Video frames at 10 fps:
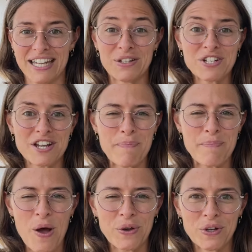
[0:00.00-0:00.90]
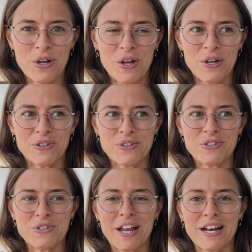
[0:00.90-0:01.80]
Et donc j'avais peur
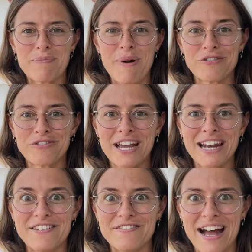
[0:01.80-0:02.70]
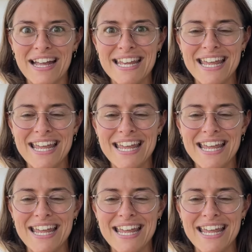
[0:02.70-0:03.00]
de, quelque part ouvrir les vannes